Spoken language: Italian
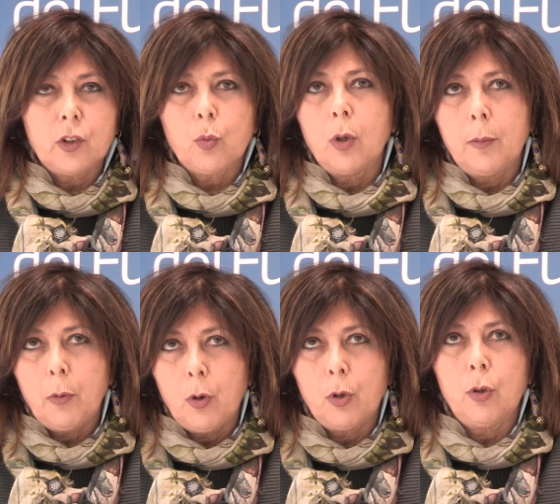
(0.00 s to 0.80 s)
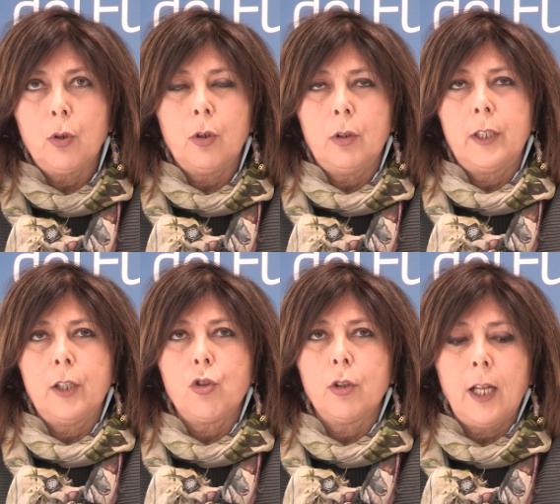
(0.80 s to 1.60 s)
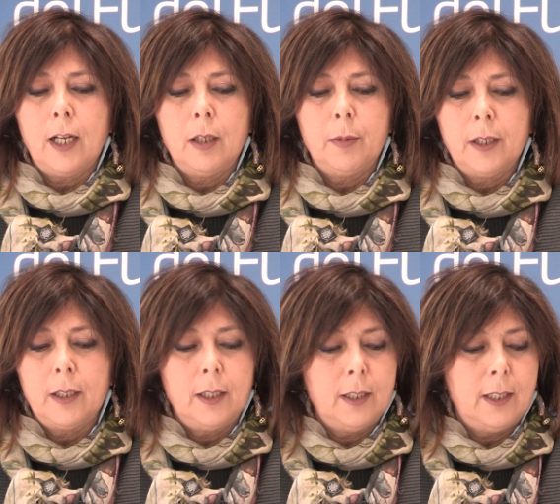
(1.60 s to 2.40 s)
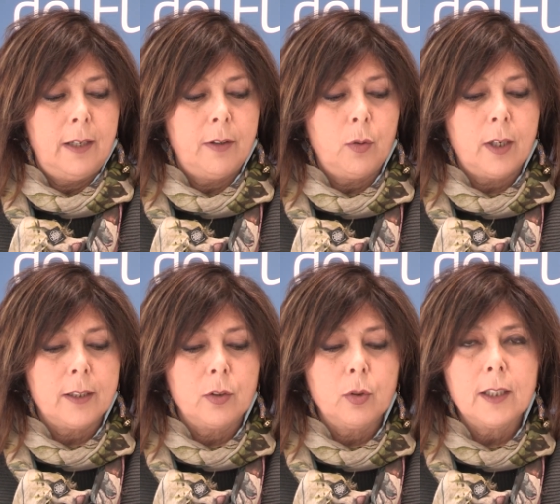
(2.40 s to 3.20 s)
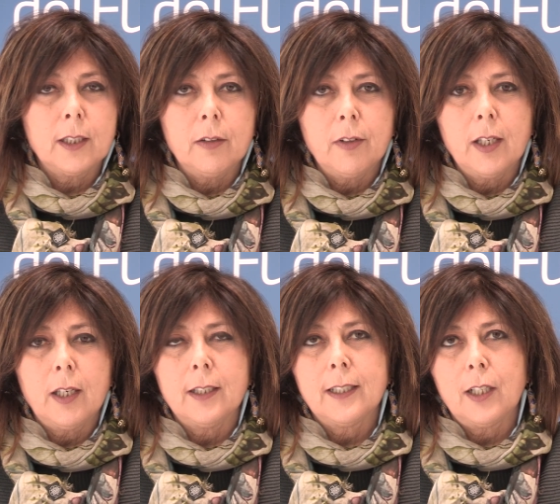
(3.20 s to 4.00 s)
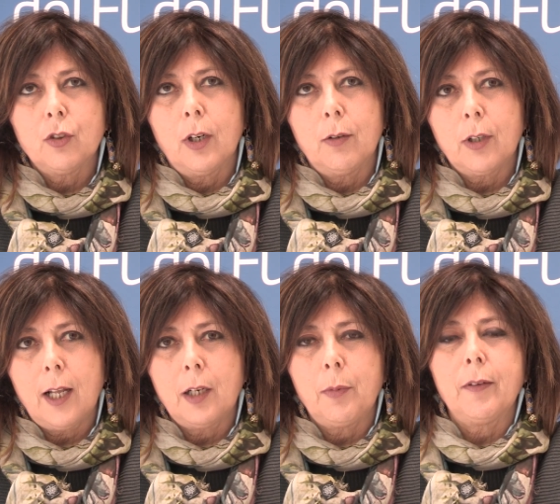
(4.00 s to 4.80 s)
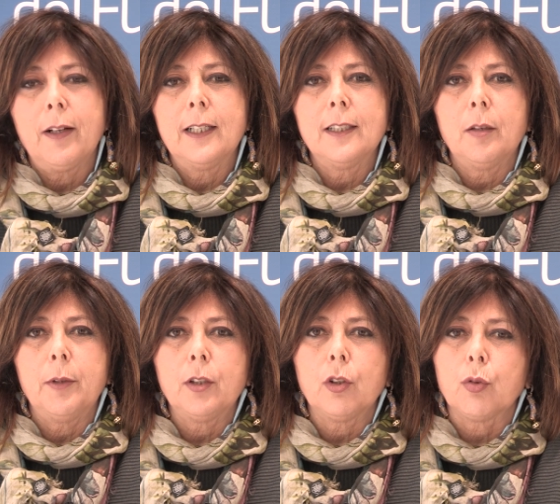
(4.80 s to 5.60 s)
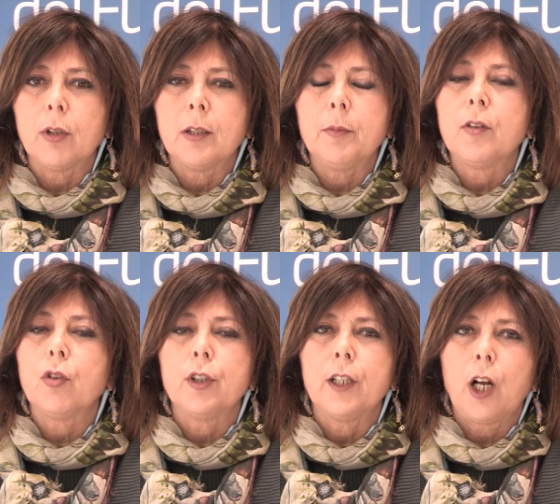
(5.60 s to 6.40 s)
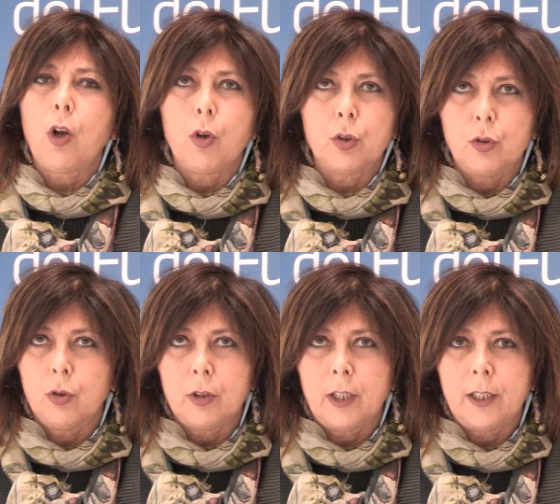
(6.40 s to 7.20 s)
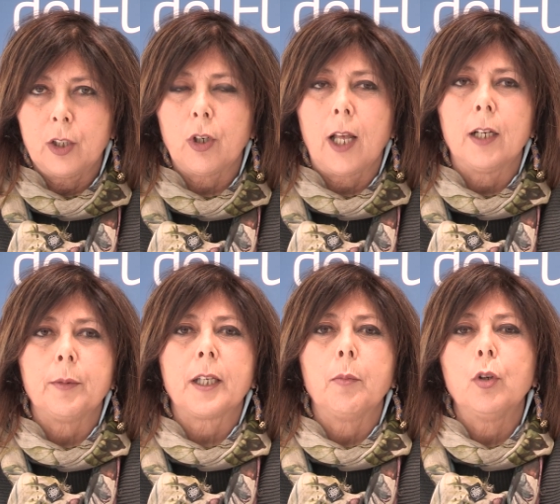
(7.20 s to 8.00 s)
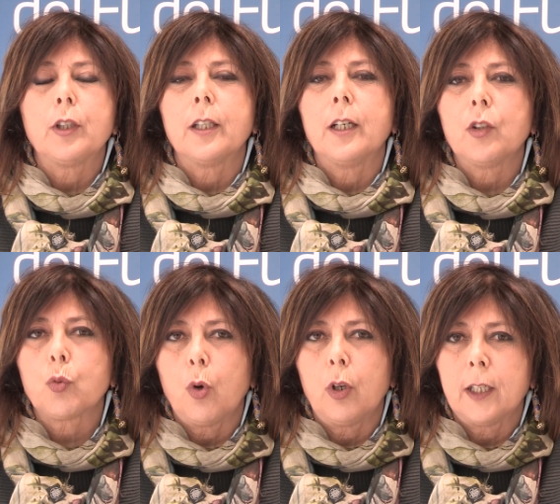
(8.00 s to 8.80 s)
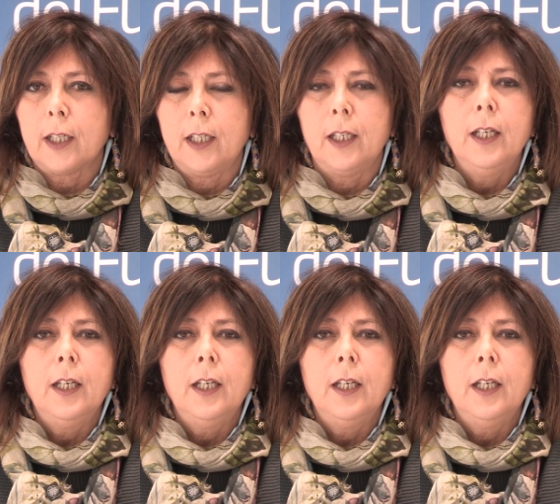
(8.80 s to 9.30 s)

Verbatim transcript: Scuola Polo regionale per le avanguardie educative, intendo lavorare prevalentemente su una dimensione di raccordo territoriale, perché molte delle scuole che